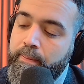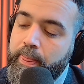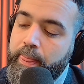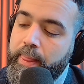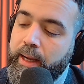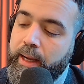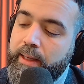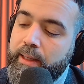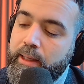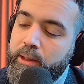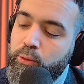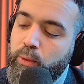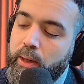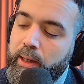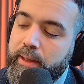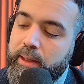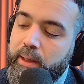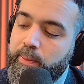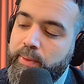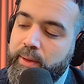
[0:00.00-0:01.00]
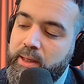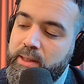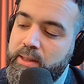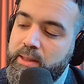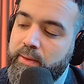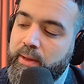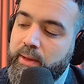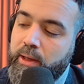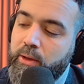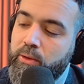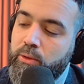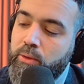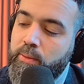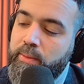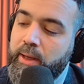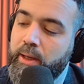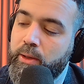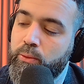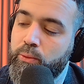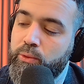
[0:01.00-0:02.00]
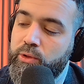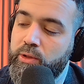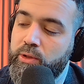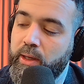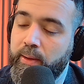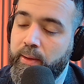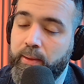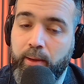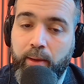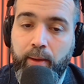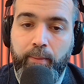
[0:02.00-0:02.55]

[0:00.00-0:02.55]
la graduale ripresa dell'economia russa